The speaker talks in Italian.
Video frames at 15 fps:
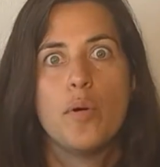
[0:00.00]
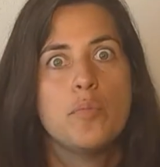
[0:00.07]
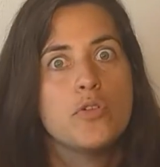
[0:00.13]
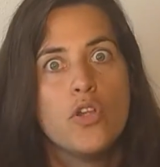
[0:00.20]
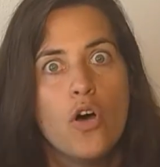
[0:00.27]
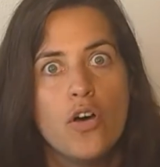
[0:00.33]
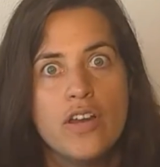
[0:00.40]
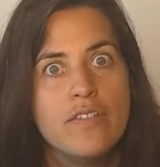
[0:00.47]

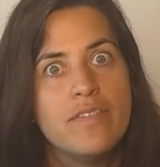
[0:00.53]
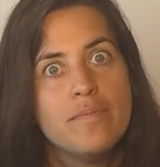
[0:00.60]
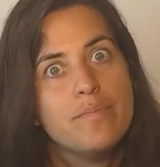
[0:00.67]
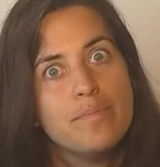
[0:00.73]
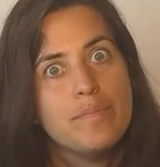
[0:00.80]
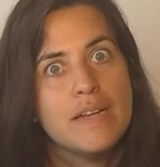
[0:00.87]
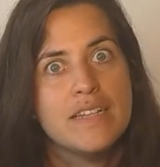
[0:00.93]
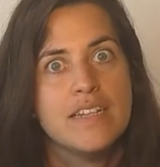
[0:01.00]
pomodori,
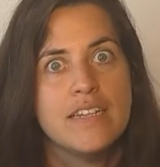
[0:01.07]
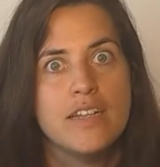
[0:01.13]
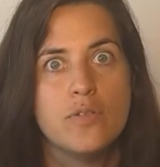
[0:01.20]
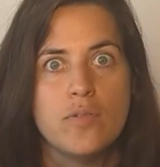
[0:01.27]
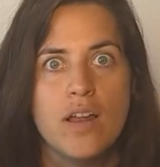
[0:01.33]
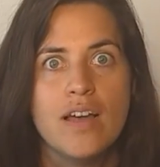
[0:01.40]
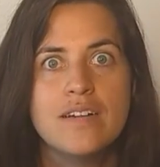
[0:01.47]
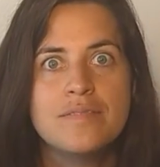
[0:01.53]
per dirne
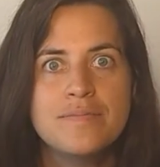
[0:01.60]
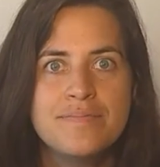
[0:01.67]
uno.